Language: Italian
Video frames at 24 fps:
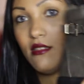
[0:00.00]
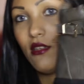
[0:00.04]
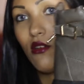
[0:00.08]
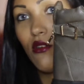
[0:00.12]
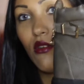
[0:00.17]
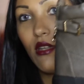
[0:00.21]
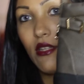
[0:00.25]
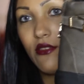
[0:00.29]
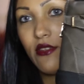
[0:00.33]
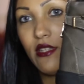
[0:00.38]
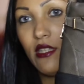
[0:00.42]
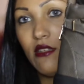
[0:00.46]

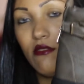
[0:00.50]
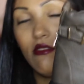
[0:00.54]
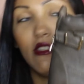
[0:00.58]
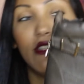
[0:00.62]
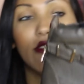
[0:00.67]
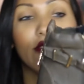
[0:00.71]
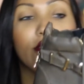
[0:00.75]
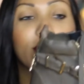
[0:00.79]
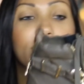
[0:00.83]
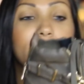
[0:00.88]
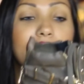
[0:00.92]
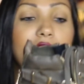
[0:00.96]
decorative
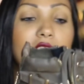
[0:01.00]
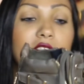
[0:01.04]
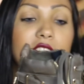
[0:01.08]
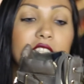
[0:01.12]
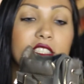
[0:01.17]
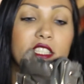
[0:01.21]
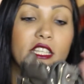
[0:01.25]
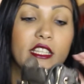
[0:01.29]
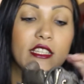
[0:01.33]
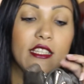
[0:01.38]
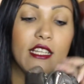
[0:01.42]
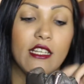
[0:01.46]
non serve a
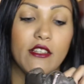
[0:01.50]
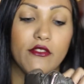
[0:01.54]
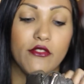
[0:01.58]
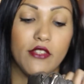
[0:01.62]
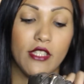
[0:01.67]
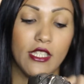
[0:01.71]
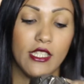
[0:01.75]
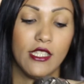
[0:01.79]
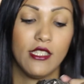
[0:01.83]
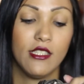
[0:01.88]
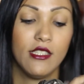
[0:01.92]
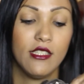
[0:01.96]
niente alla
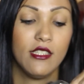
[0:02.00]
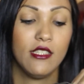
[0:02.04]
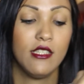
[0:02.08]
fine